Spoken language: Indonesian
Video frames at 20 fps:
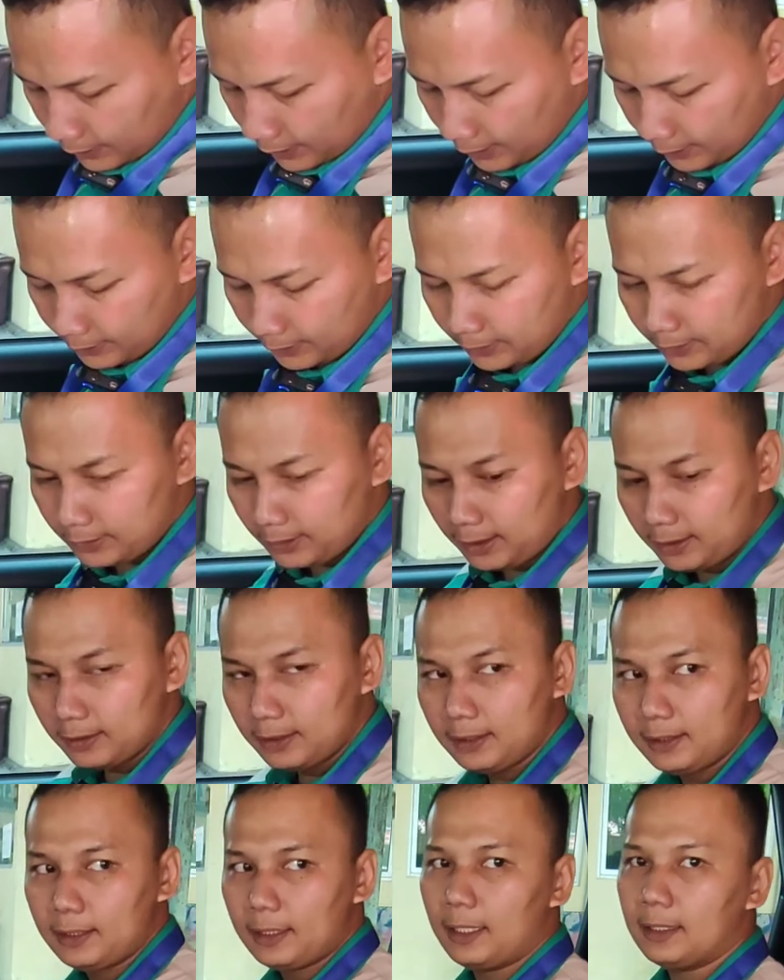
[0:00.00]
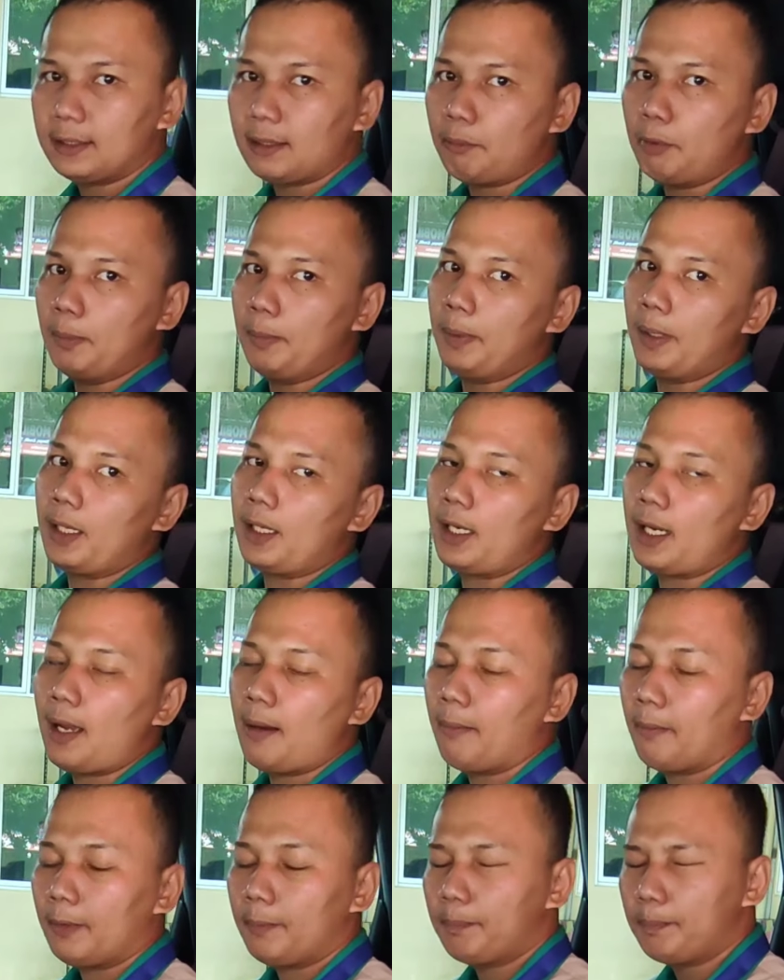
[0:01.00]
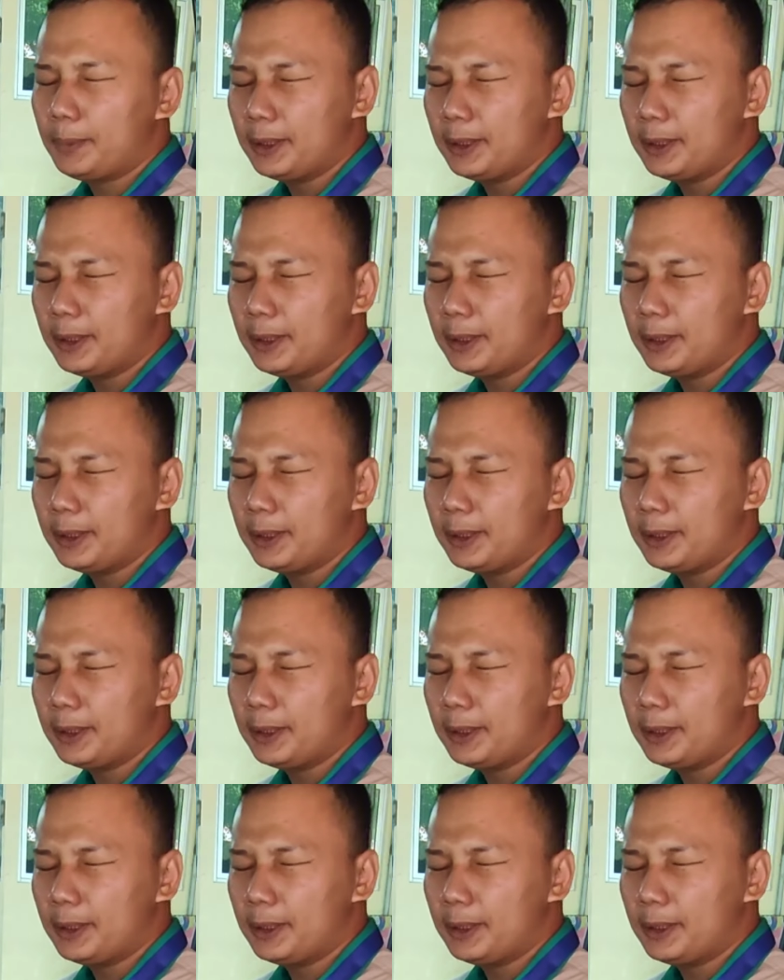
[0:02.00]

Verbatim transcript: tersedia tiga sabuk pengenal